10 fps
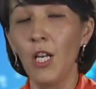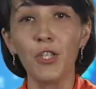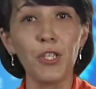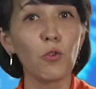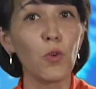
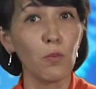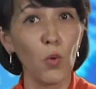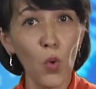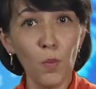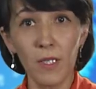никоим
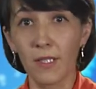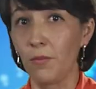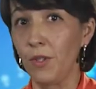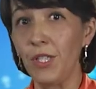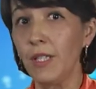
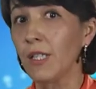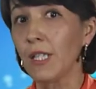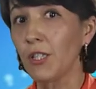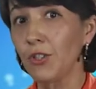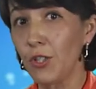образом не
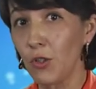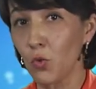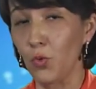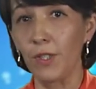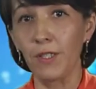
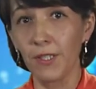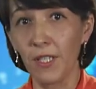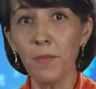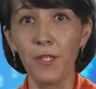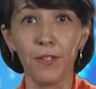характеризует
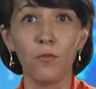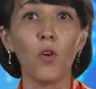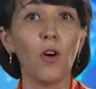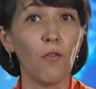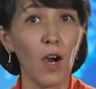степень
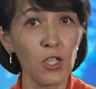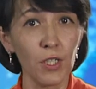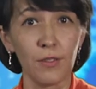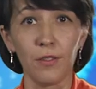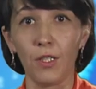его
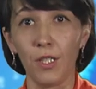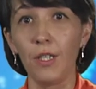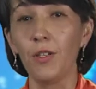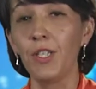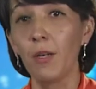важности
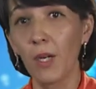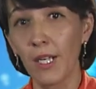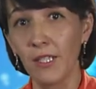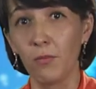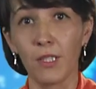и
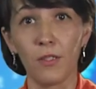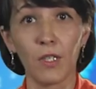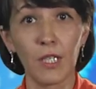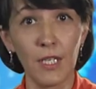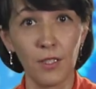необходимости в
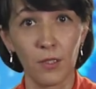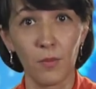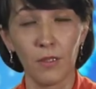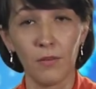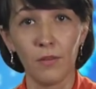организме.